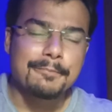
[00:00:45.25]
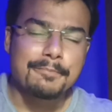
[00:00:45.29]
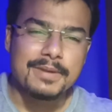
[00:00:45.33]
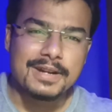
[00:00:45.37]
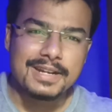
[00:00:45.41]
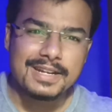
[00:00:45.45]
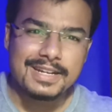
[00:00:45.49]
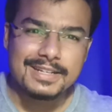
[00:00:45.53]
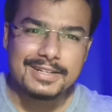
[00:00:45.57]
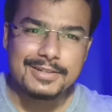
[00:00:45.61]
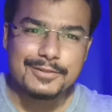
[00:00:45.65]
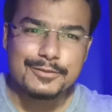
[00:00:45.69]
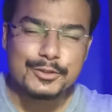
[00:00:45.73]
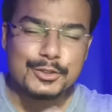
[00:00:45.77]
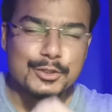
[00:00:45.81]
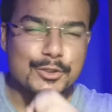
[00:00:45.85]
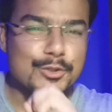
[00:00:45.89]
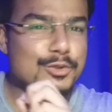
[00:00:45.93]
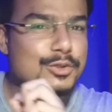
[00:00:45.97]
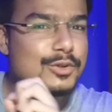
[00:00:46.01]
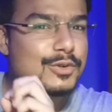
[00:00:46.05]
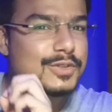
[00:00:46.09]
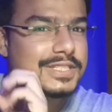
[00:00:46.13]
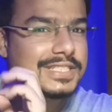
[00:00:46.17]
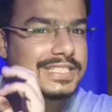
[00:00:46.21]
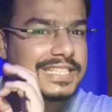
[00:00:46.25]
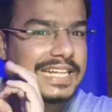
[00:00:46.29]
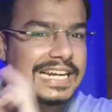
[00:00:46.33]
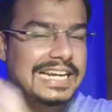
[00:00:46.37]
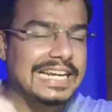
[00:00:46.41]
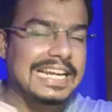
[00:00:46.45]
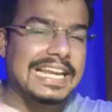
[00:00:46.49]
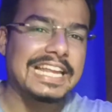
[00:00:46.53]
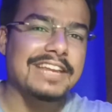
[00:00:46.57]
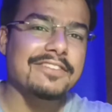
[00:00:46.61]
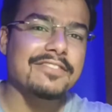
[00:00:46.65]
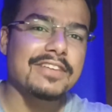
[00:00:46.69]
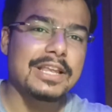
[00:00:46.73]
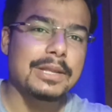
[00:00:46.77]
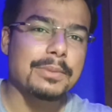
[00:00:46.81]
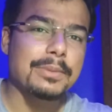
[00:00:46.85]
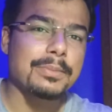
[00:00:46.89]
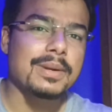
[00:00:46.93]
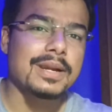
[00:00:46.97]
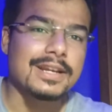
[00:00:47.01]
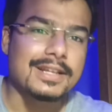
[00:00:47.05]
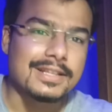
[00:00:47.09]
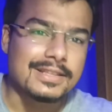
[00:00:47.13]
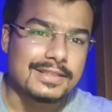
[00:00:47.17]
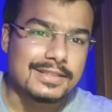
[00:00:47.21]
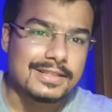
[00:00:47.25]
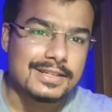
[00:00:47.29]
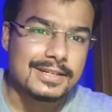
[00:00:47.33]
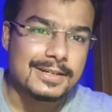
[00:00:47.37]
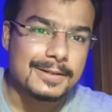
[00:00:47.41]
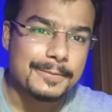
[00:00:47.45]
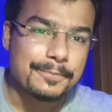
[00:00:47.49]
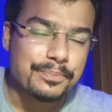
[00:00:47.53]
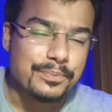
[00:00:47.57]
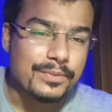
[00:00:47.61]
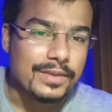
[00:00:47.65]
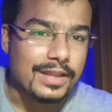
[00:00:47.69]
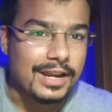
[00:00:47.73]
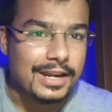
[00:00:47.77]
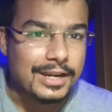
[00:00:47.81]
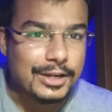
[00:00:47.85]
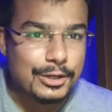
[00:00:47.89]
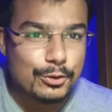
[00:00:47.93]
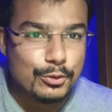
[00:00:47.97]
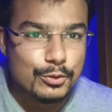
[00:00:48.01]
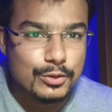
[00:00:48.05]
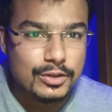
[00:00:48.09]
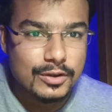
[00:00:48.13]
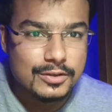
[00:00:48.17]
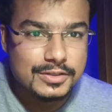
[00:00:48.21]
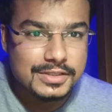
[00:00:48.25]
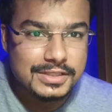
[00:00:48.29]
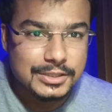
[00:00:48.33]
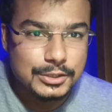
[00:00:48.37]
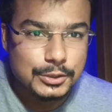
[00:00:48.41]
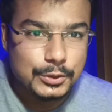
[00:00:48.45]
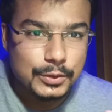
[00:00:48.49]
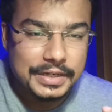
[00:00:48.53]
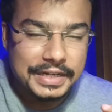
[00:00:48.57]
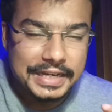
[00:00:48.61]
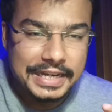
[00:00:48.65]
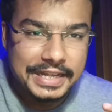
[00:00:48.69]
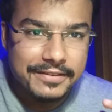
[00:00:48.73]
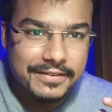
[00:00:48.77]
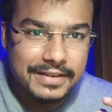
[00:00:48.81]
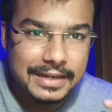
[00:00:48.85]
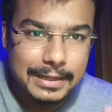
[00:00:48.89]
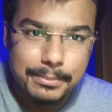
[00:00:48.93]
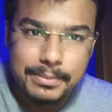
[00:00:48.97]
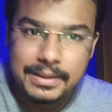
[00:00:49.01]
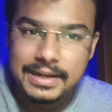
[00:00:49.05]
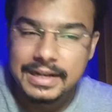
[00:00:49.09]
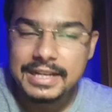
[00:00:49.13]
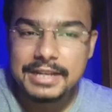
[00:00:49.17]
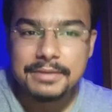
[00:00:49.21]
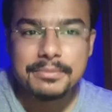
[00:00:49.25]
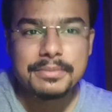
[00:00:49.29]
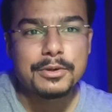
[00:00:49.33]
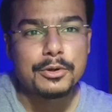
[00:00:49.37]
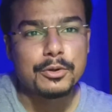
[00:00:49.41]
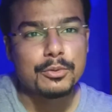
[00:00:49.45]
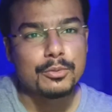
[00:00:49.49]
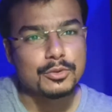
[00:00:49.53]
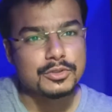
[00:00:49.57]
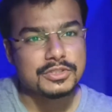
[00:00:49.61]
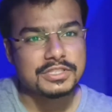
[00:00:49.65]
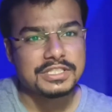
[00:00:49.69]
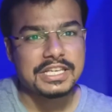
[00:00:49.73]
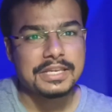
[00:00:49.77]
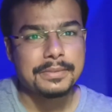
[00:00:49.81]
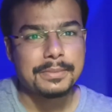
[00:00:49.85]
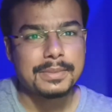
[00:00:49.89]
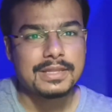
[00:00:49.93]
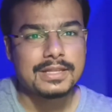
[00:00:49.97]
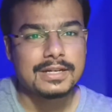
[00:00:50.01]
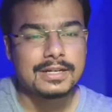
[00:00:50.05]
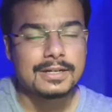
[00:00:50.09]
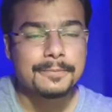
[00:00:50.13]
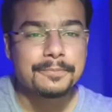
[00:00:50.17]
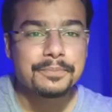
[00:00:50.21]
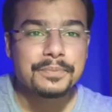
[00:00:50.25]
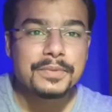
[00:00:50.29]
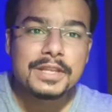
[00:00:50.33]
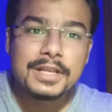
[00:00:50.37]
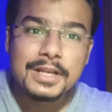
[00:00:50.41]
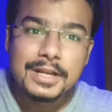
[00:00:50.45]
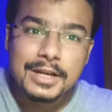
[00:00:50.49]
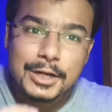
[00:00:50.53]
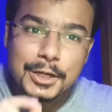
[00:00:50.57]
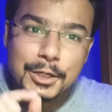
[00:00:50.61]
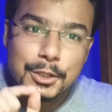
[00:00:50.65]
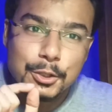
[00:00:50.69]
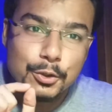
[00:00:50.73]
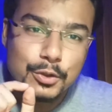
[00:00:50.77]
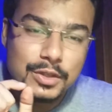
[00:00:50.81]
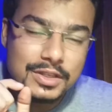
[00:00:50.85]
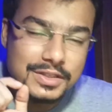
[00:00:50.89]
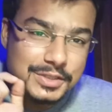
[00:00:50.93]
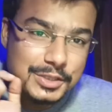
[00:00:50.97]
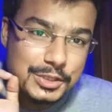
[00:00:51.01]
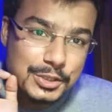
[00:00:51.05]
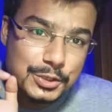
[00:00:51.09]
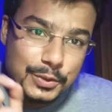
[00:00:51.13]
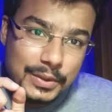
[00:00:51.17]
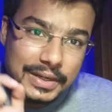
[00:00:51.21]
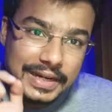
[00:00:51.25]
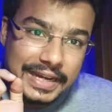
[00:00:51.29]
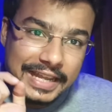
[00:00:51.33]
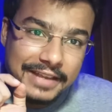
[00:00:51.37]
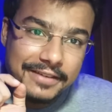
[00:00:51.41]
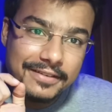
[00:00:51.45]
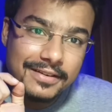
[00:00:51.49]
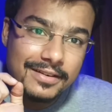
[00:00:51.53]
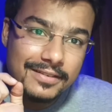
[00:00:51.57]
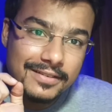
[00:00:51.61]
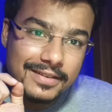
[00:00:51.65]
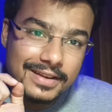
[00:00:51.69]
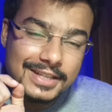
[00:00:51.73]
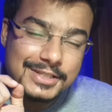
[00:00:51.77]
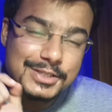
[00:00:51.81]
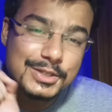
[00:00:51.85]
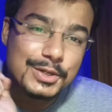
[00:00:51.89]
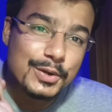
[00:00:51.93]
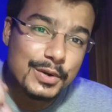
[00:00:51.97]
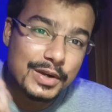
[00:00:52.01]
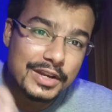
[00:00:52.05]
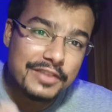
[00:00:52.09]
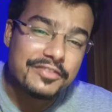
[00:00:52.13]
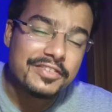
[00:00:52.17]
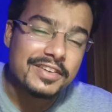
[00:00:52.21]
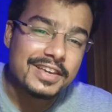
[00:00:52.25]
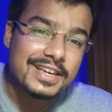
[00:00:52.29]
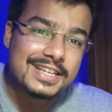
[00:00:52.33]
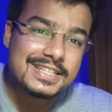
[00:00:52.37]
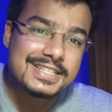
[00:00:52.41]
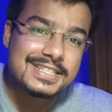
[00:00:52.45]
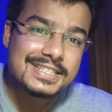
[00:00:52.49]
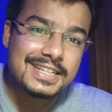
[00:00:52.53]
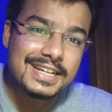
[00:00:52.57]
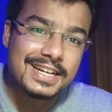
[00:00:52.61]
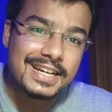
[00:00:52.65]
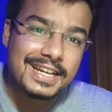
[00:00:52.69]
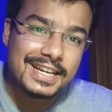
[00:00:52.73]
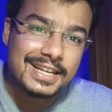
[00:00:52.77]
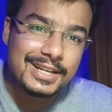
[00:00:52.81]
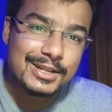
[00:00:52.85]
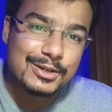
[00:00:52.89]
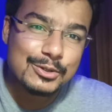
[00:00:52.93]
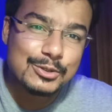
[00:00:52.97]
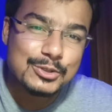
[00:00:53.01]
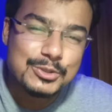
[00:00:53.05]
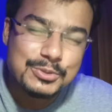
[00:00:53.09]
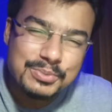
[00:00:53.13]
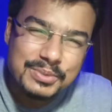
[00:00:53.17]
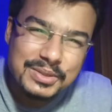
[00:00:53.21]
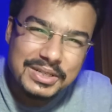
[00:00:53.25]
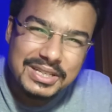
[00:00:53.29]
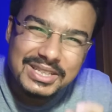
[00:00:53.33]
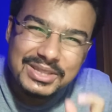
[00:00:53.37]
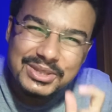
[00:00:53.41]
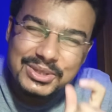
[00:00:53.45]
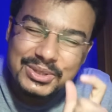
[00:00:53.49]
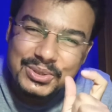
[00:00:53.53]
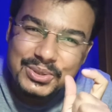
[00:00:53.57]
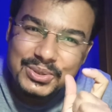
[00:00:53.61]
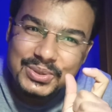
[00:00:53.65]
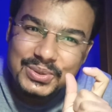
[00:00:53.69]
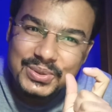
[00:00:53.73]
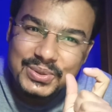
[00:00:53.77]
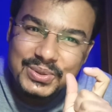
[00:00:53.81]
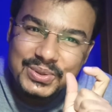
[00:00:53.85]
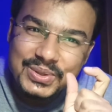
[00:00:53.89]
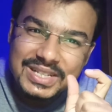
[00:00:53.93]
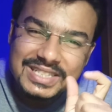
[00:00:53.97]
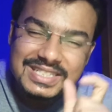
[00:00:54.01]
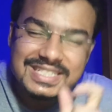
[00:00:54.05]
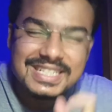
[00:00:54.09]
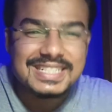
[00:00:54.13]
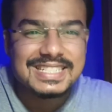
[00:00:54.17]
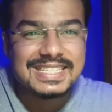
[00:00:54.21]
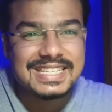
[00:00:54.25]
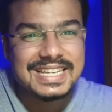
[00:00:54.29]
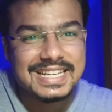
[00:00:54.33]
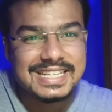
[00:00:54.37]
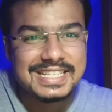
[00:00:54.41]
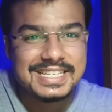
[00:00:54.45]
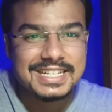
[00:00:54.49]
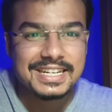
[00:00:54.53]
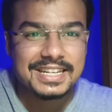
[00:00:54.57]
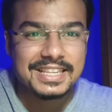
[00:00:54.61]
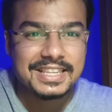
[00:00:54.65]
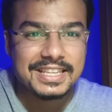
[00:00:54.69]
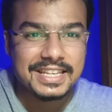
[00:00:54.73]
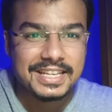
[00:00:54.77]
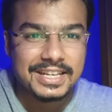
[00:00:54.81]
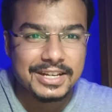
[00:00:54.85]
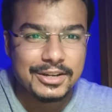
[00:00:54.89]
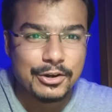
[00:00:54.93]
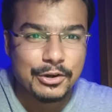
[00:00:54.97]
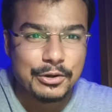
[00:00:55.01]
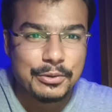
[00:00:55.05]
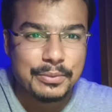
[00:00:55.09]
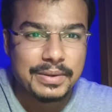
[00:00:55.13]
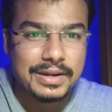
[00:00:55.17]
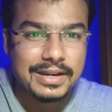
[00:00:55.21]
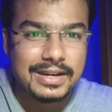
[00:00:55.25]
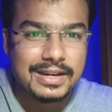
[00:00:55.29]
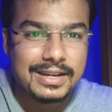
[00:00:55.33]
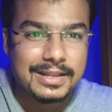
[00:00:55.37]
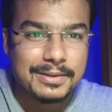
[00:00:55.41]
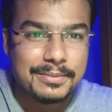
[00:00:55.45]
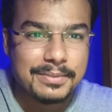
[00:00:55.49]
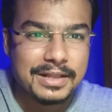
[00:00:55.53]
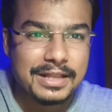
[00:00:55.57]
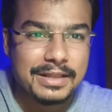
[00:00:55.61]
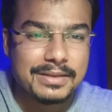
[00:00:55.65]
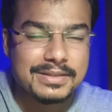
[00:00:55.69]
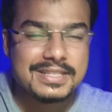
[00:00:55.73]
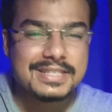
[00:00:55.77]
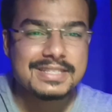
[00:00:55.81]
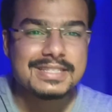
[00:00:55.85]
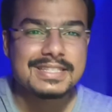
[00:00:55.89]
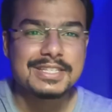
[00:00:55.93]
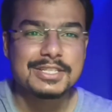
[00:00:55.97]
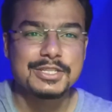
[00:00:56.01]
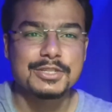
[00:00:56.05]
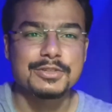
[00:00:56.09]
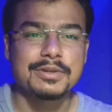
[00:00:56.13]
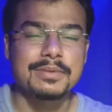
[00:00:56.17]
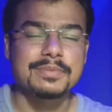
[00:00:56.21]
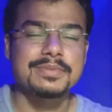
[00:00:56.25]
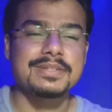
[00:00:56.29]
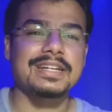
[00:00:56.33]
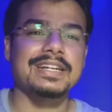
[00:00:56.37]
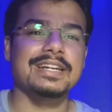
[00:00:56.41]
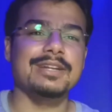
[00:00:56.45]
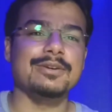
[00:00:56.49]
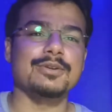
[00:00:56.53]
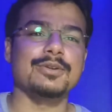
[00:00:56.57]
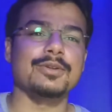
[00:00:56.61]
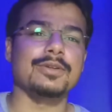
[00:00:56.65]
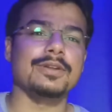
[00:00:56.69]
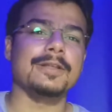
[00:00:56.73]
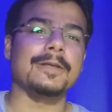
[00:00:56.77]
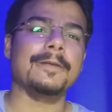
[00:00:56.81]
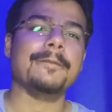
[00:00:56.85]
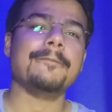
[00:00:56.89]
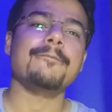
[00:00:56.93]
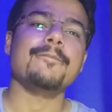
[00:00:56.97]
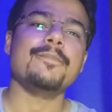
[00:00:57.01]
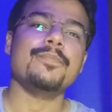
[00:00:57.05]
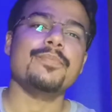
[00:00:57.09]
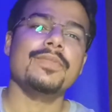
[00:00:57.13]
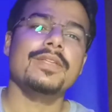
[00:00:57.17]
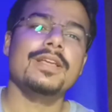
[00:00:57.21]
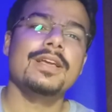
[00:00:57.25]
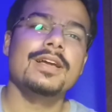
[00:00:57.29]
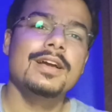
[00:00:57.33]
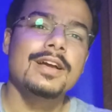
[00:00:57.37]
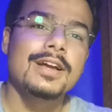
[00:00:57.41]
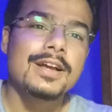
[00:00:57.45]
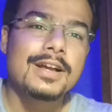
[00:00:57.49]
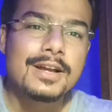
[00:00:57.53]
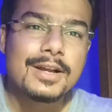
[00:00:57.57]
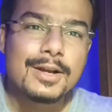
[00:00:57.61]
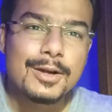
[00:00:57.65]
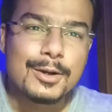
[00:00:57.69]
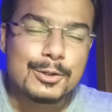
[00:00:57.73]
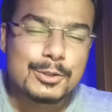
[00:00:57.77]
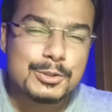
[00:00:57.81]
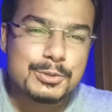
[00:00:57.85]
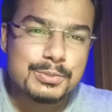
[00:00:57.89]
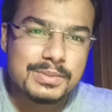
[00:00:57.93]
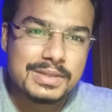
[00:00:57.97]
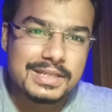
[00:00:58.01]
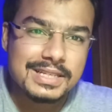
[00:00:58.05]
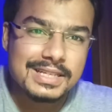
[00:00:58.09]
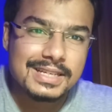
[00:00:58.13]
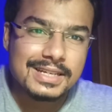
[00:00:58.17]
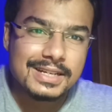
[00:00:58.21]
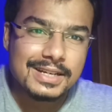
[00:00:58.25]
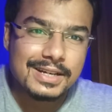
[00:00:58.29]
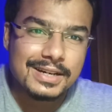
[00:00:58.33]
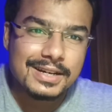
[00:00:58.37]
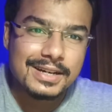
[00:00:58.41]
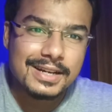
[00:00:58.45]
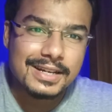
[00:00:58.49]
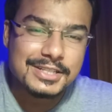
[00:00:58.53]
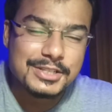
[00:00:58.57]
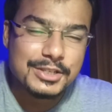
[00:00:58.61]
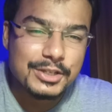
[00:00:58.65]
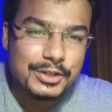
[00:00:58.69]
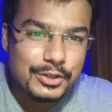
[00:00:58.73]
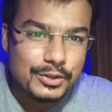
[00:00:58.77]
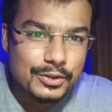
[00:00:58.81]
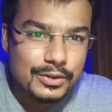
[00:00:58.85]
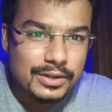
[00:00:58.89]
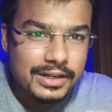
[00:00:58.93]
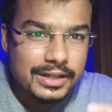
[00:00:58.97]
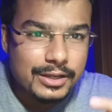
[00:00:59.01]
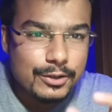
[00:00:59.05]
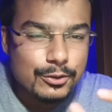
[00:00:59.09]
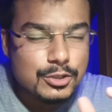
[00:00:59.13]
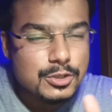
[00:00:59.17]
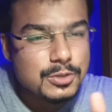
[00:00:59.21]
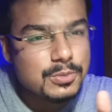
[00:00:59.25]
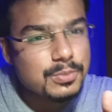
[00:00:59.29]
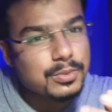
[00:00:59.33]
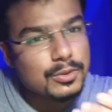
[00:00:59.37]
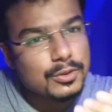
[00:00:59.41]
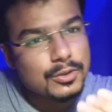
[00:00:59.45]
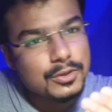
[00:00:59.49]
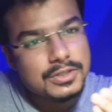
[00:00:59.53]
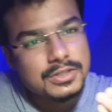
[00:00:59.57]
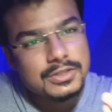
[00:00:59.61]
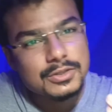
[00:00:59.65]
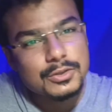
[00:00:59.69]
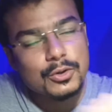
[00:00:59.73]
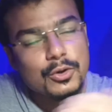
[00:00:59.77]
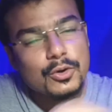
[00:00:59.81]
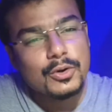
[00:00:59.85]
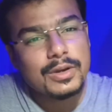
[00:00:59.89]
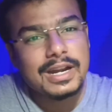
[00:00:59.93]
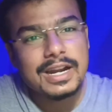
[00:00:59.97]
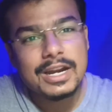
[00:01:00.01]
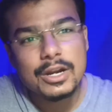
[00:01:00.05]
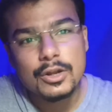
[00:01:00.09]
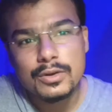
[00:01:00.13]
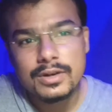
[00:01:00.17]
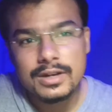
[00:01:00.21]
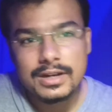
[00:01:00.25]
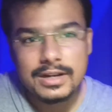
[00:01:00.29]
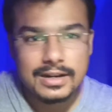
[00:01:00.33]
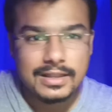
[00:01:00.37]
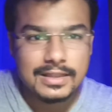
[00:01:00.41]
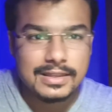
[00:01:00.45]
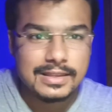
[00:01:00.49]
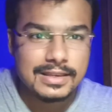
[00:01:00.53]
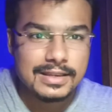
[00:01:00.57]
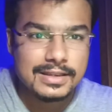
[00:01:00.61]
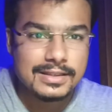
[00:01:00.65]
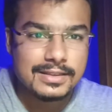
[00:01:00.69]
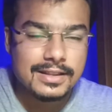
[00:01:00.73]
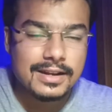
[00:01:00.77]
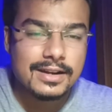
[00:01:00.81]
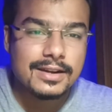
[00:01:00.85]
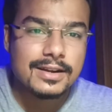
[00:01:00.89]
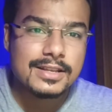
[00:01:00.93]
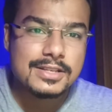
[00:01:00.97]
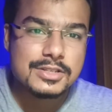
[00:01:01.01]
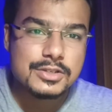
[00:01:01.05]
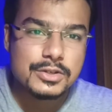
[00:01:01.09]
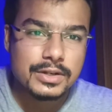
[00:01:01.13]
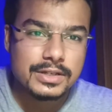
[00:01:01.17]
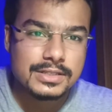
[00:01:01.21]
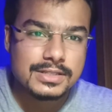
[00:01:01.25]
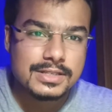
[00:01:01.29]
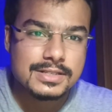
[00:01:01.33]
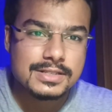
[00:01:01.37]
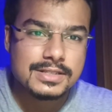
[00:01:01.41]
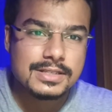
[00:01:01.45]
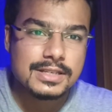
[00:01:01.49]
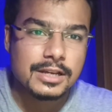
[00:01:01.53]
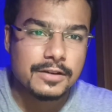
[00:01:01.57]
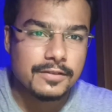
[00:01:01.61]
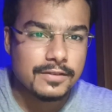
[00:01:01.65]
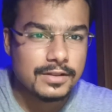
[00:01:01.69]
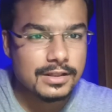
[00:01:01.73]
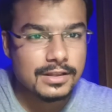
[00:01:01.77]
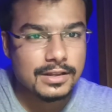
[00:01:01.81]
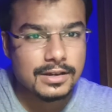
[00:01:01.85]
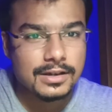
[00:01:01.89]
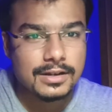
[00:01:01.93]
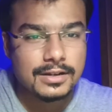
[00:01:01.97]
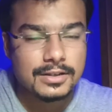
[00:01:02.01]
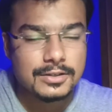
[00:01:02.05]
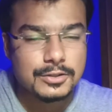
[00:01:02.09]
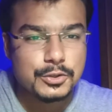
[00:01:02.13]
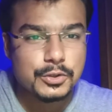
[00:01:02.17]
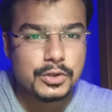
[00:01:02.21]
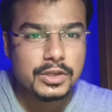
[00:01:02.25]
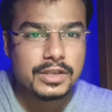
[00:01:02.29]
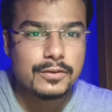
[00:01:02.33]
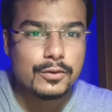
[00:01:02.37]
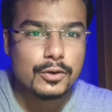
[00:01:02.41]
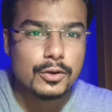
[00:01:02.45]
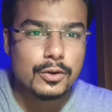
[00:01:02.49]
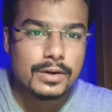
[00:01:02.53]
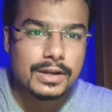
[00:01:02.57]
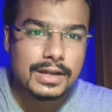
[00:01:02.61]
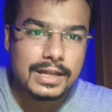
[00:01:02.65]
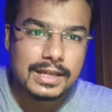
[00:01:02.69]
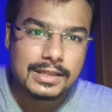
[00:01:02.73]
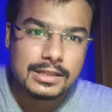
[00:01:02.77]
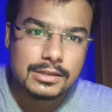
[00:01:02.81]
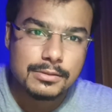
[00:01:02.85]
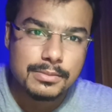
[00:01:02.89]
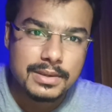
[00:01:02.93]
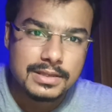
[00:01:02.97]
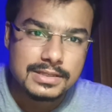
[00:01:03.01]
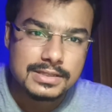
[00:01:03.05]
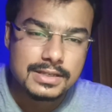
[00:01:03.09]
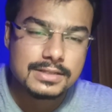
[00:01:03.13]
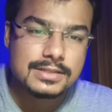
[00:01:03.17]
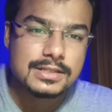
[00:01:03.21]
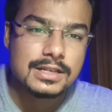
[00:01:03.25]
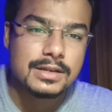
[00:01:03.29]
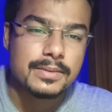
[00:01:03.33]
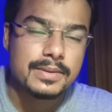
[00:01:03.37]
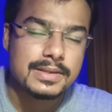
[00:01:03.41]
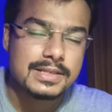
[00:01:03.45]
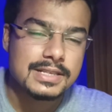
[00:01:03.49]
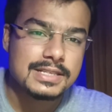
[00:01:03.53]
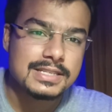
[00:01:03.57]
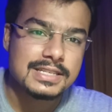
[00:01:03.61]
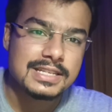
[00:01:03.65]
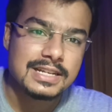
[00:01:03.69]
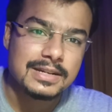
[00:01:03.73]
बट वो 2019 वाला पैटर्न था एंड 2020 वाला पैटर्न भी ऑलमोस्ट सेम ही था 2021 वाला जो नोटिफिकेशन आया ना उसमें थोड़ा सा चेंज कर दिया है गवर्नमेंट ने मतलब सी जो वेबसाइट है उन्होंने उसमें एक्चुअली उन्होंने कुछ पोस्ट और एड ऑन कर दिए हैं दैट इज़ योर एस एस हवलदार जो कि वो लोग टेंथ बेस एग्ज़ाम एस एस